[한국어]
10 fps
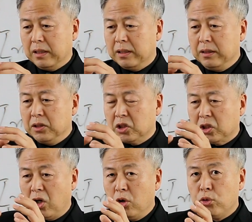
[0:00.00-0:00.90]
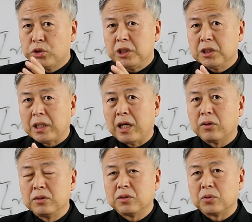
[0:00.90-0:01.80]
그 성육신
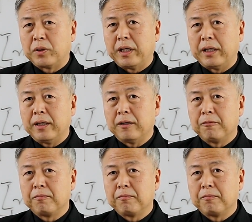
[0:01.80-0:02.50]
사건 속에